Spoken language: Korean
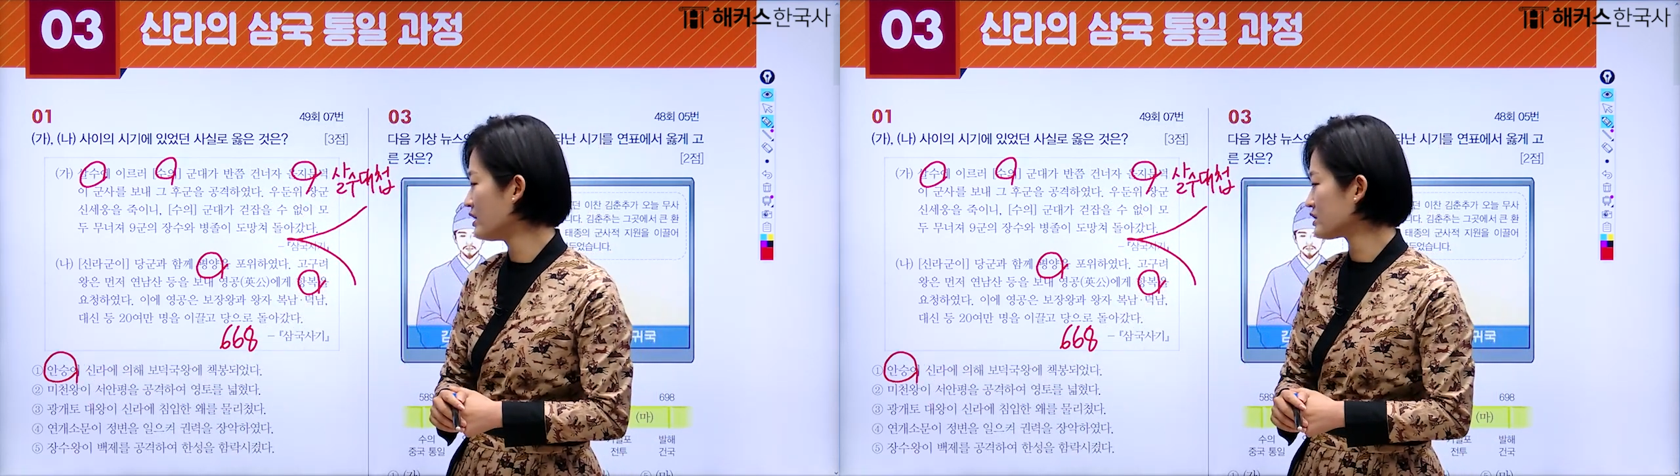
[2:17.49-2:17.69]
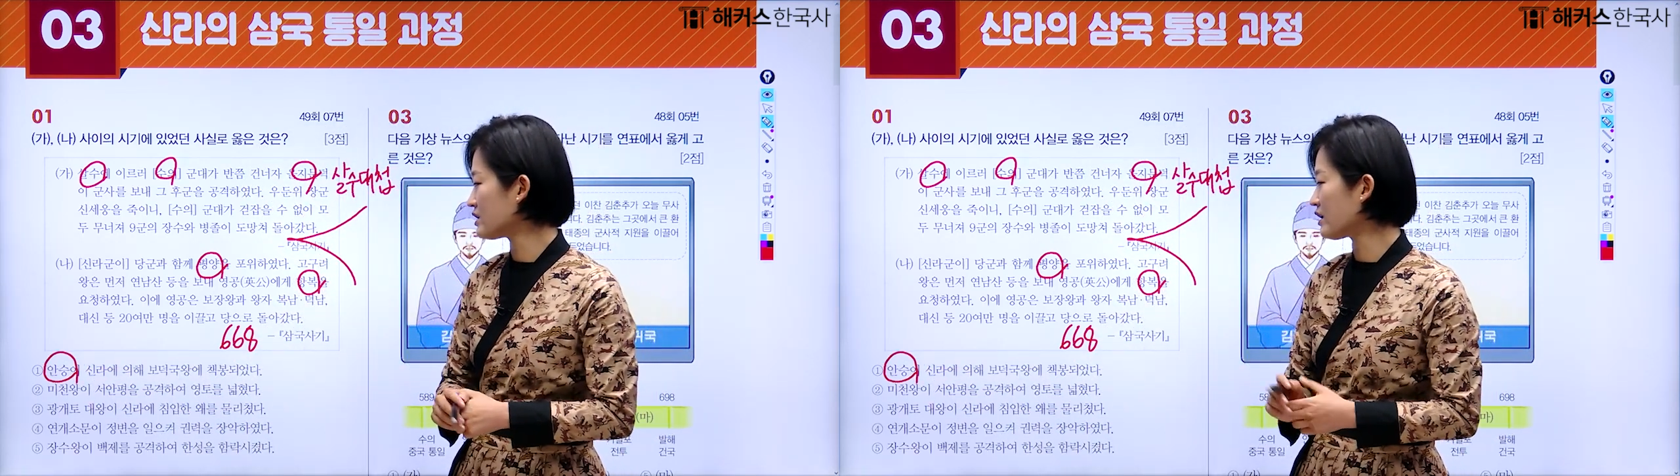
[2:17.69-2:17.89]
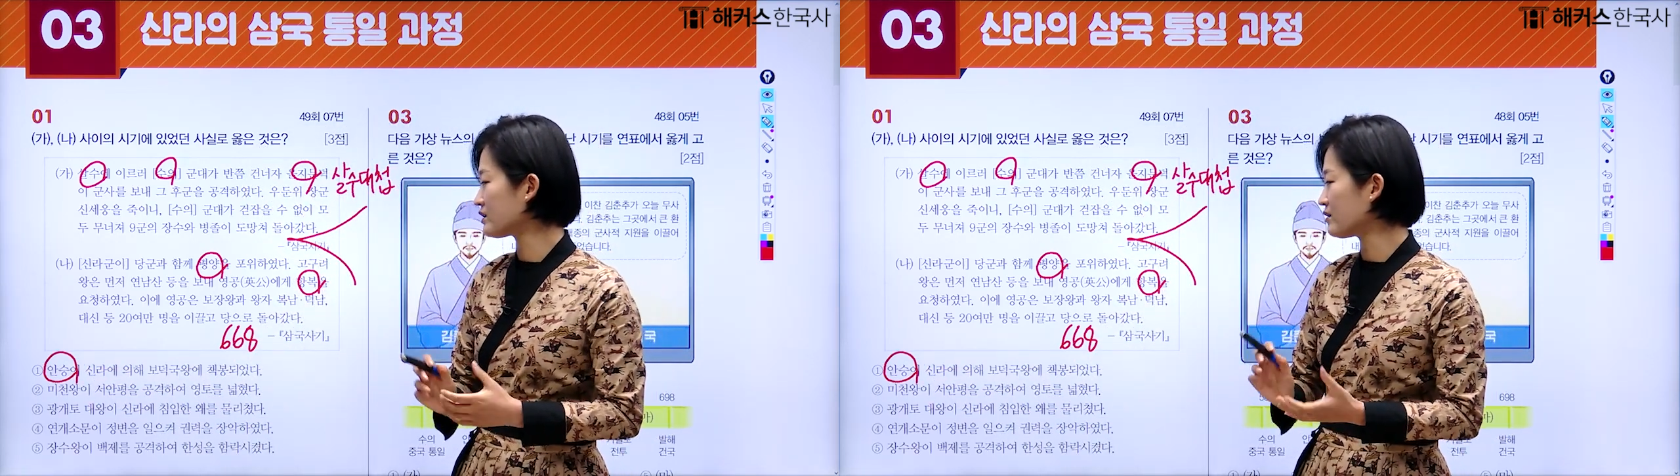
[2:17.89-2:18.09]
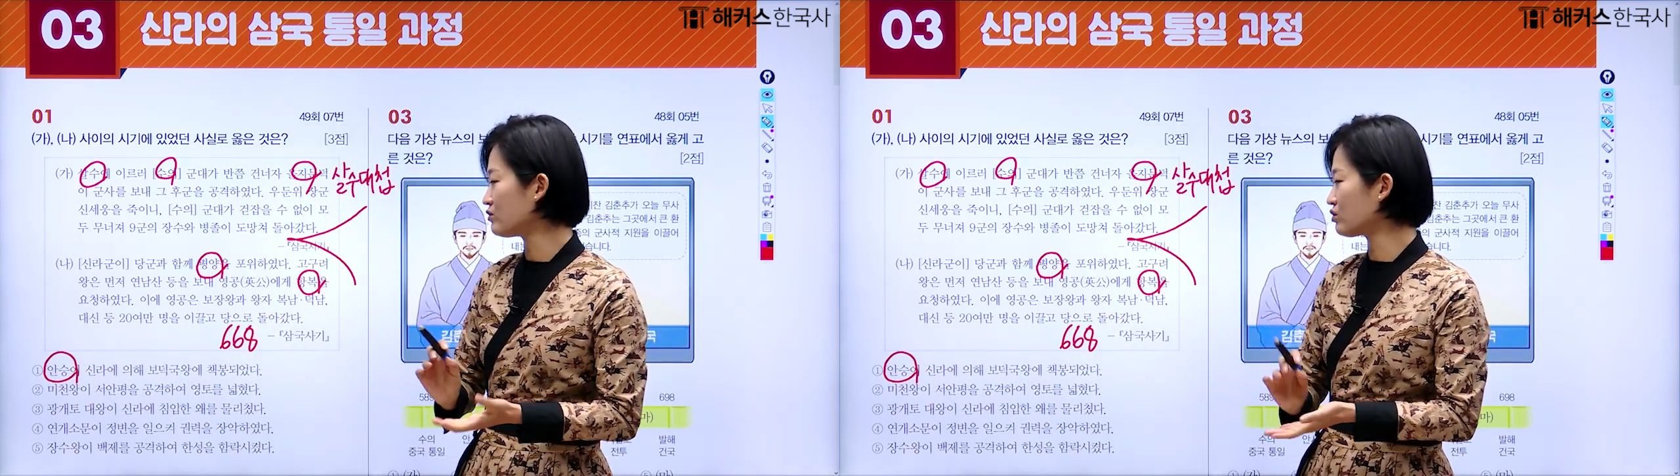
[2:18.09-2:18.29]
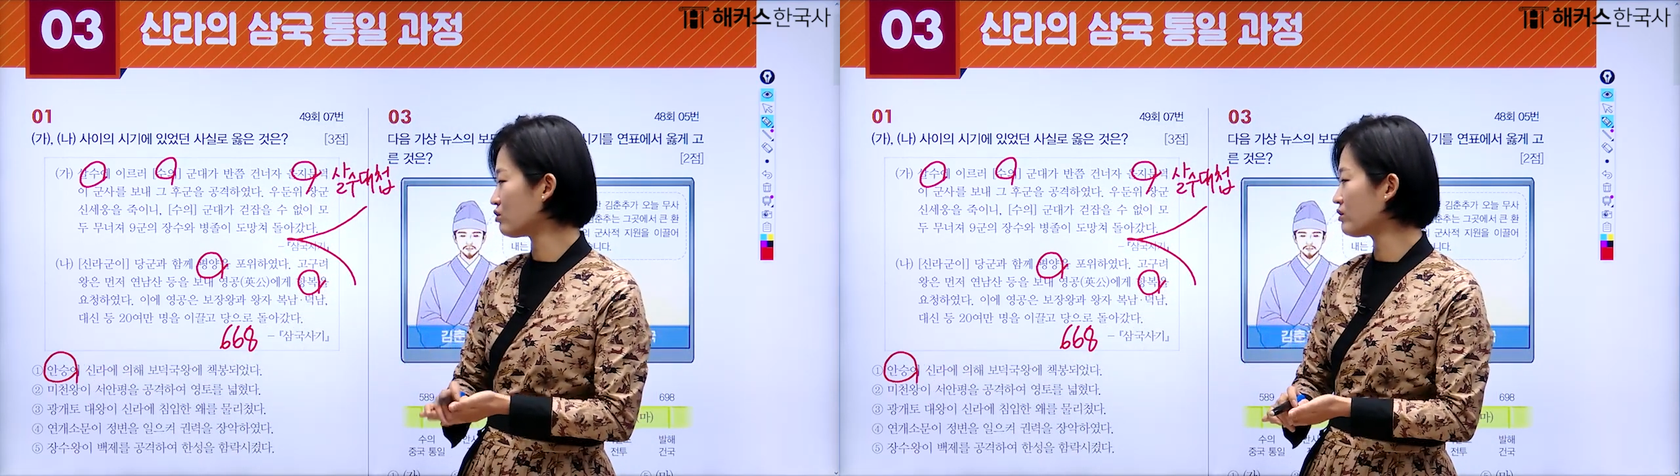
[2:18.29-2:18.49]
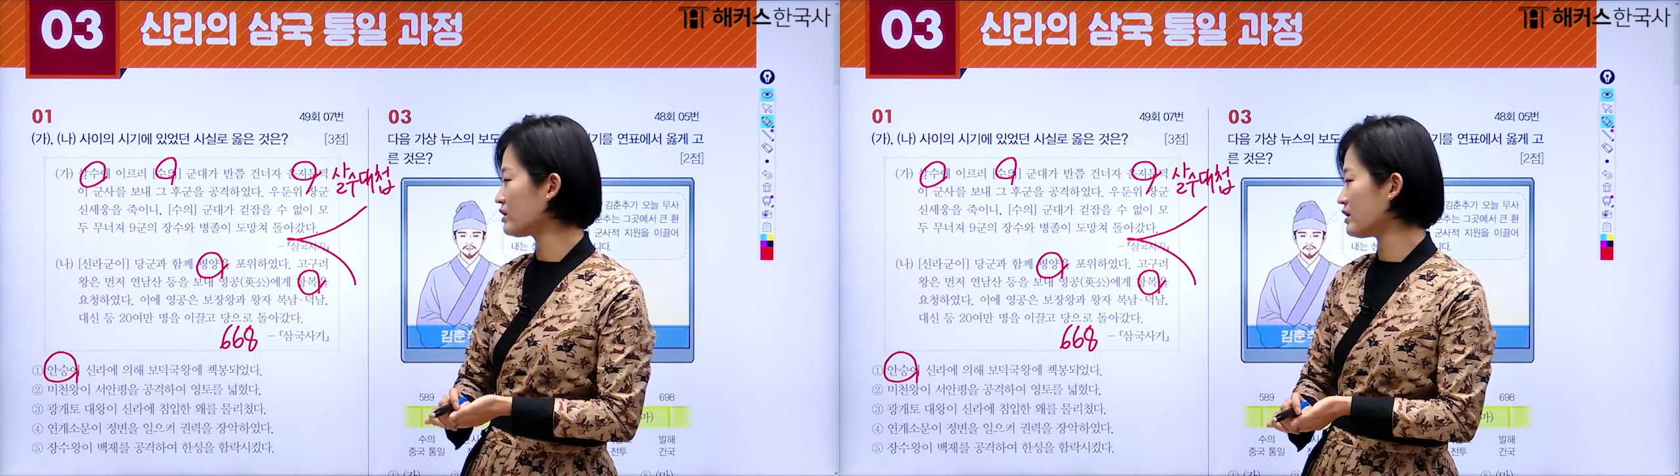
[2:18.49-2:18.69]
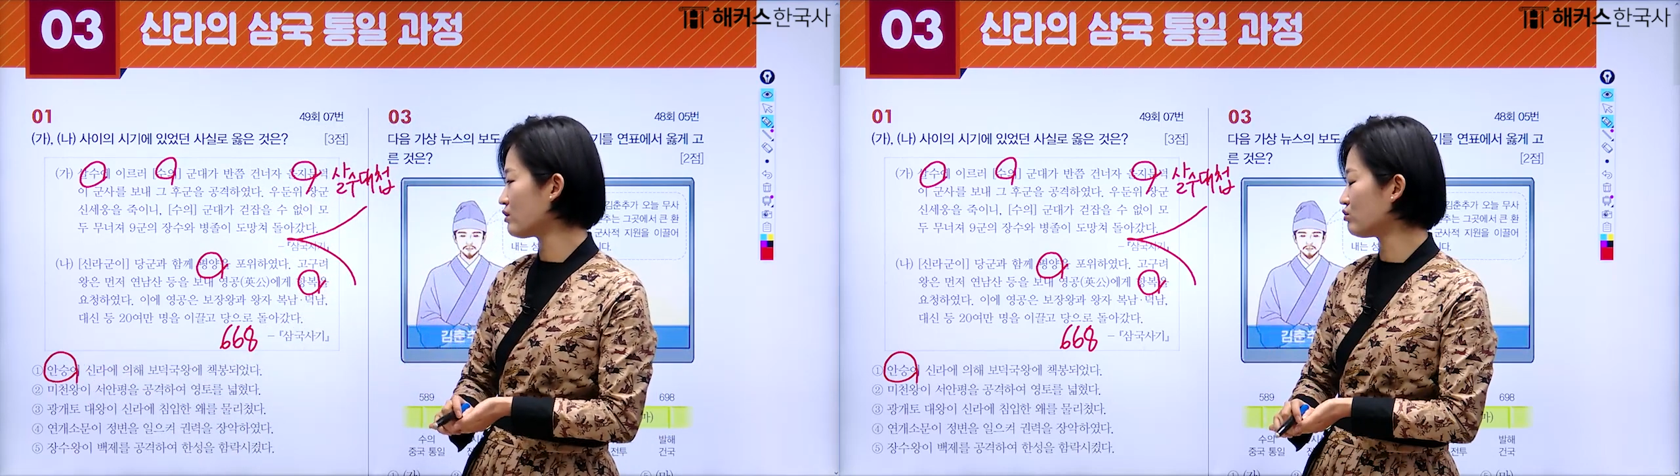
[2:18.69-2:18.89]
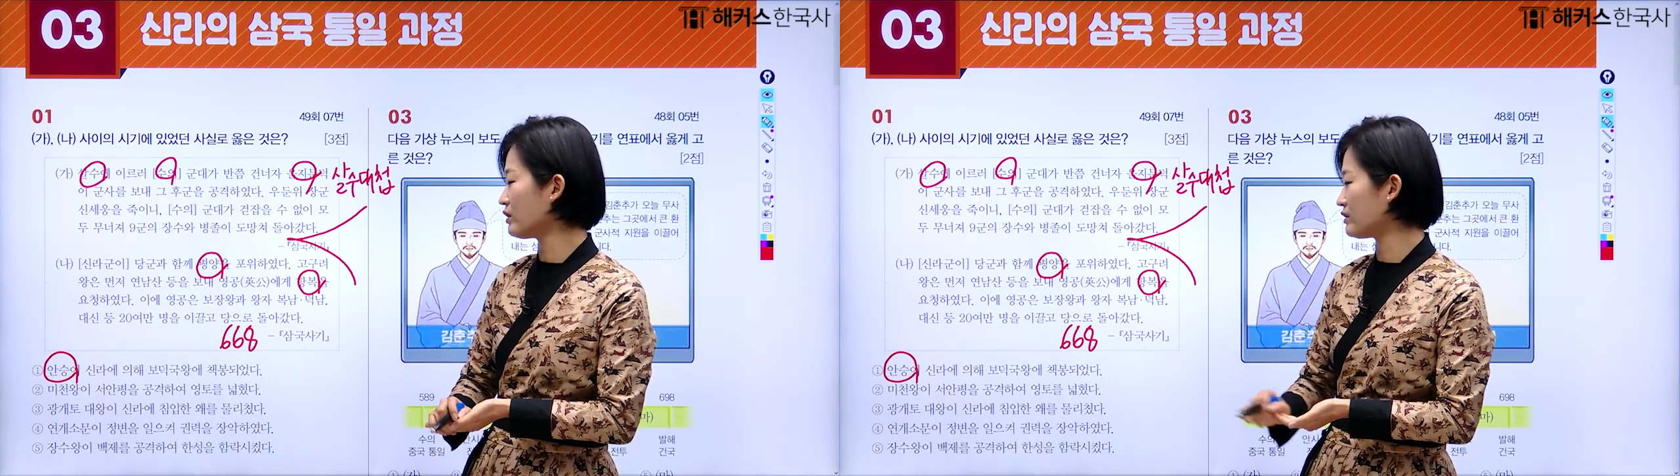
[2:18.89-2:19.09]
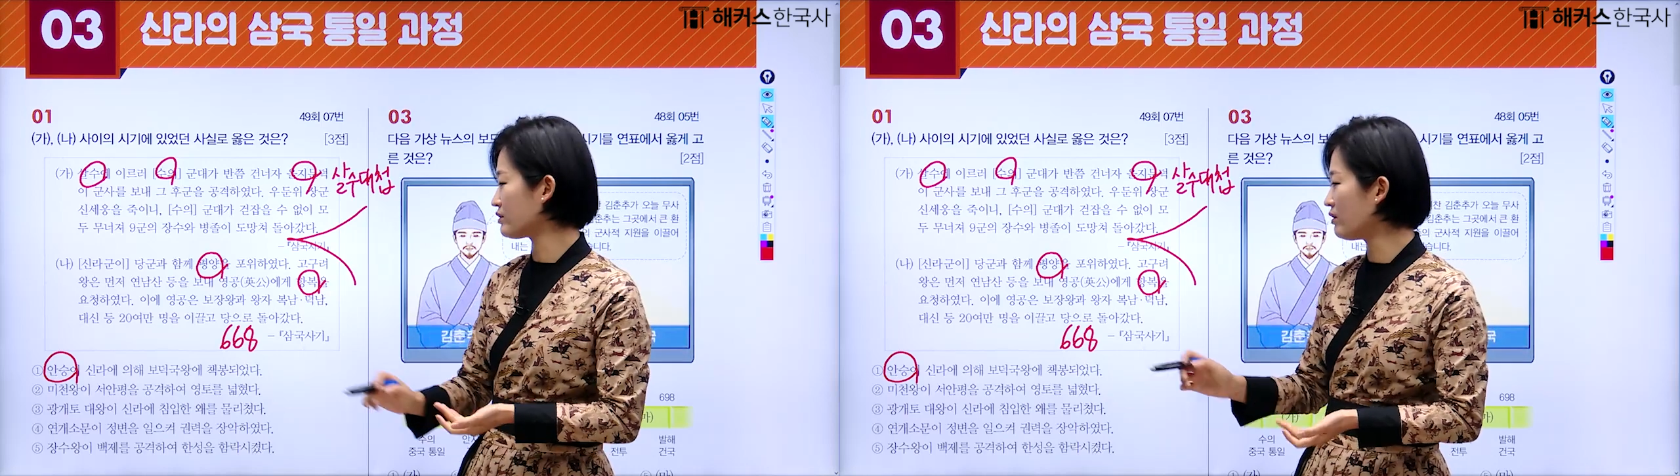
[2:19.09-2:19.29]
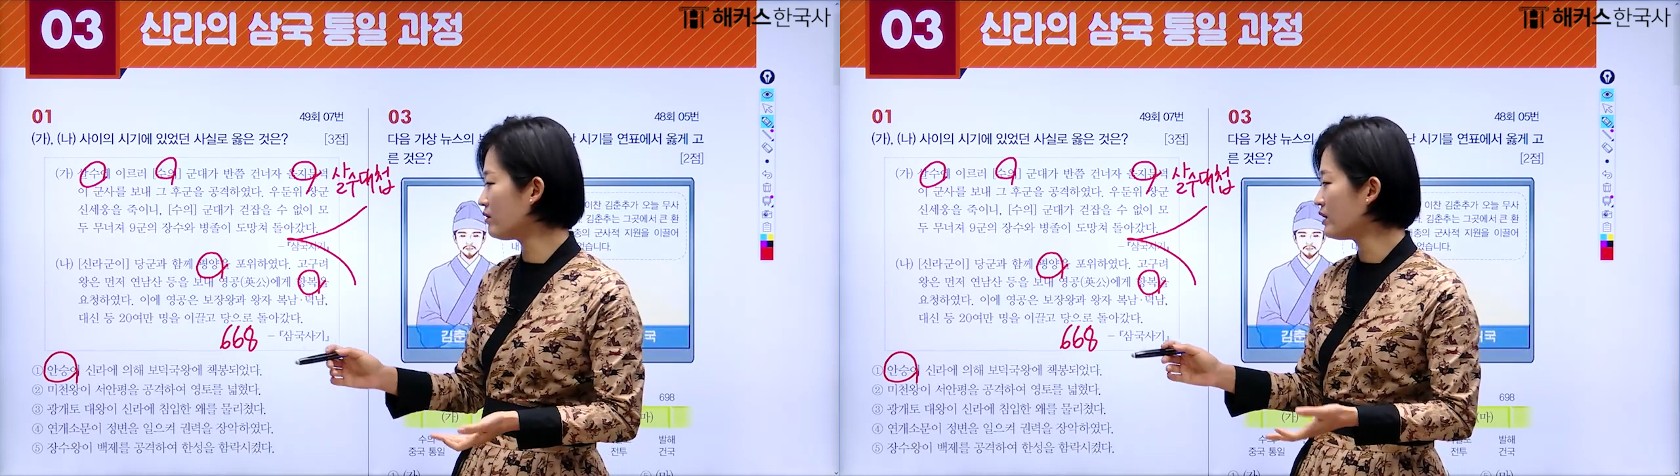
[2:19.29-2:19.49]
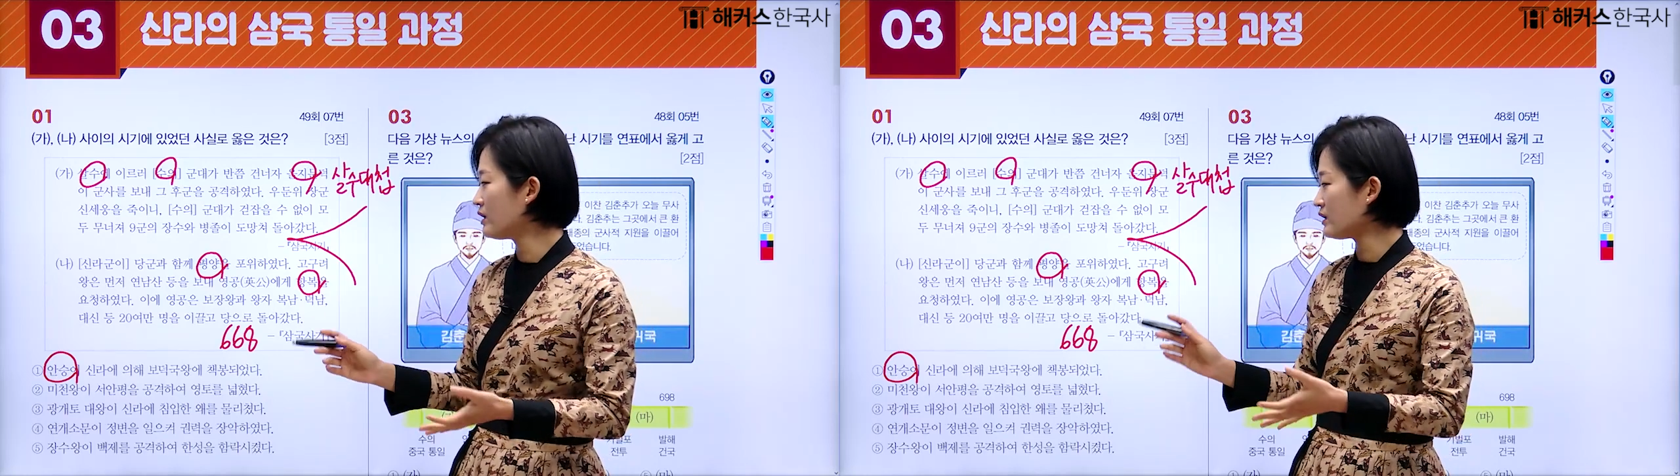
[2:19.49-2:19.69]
신라가 삼국 통일을 하고 나서